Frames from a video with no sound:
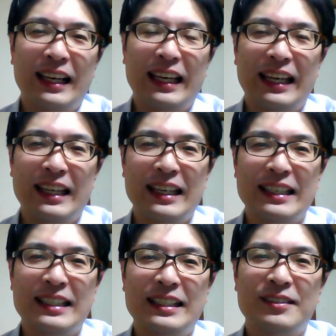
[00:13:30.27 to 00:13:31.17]
えー、
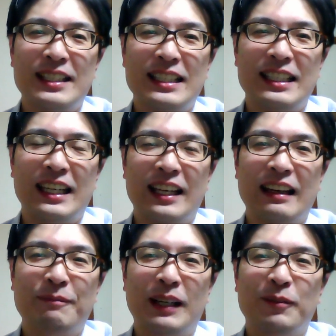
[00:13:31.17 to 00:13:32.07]
著しい時期に
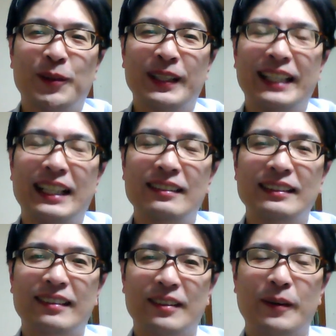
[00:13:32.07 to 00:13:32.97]
やっぱり問題になるん
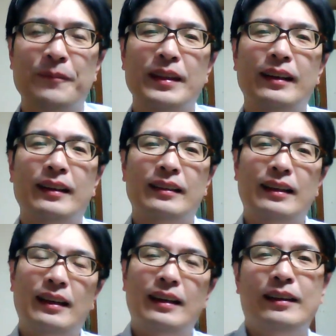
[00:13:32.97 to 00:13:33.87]
ですよ。
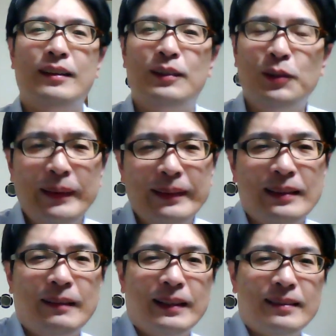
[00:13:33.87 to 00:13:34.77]
で、
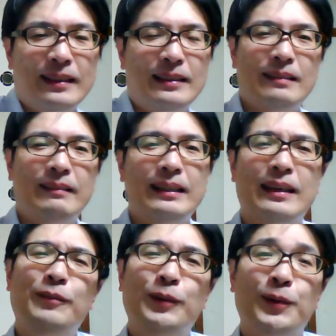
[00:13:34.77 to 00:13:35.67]
ドイツではですね、実は違
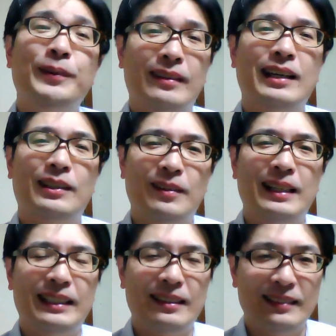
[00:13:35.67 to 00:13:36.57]
憲無効説が取
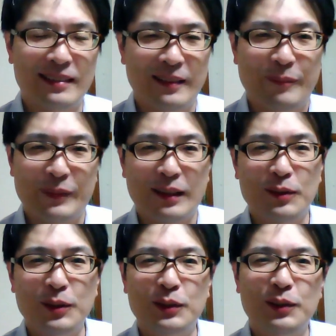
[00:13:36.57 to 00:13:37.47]
られてるんです。だから
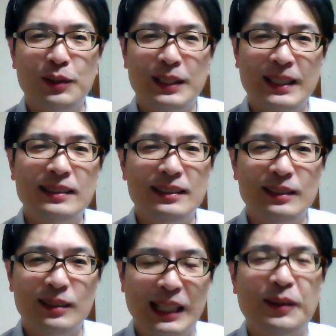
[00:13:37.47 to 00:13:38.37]
こういうところ比較す
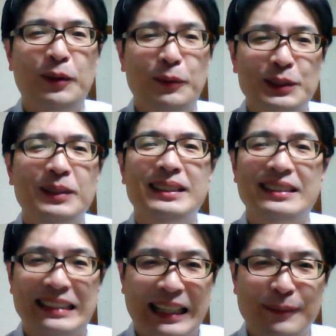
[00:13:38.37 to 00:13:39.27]
ると結構面白いんで
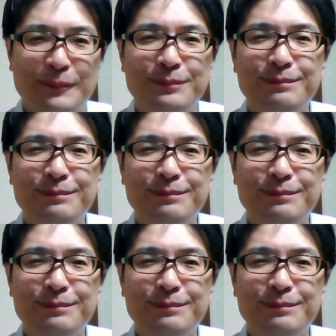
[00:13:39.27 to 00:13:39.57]
すね。